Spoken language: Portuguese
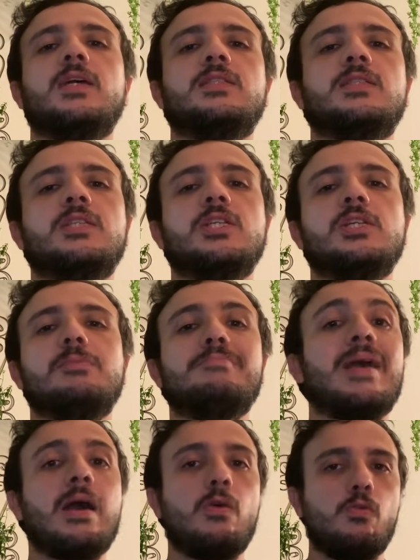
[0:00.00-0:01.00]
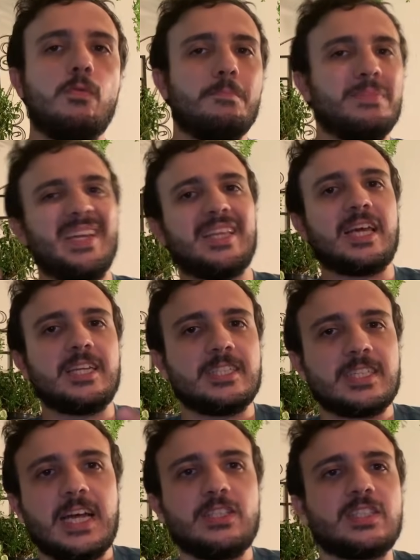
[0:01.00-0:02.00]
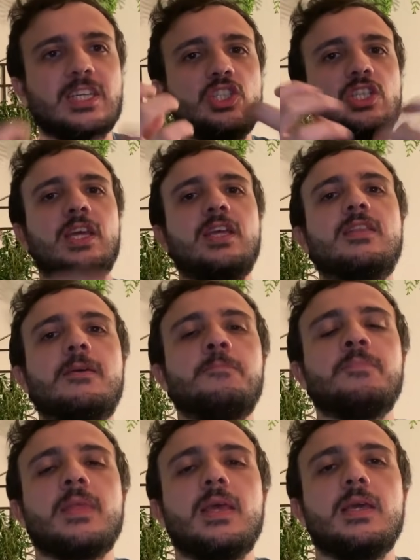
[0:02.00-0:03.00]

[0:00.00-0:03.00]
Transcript: este mal militarizado, essa direita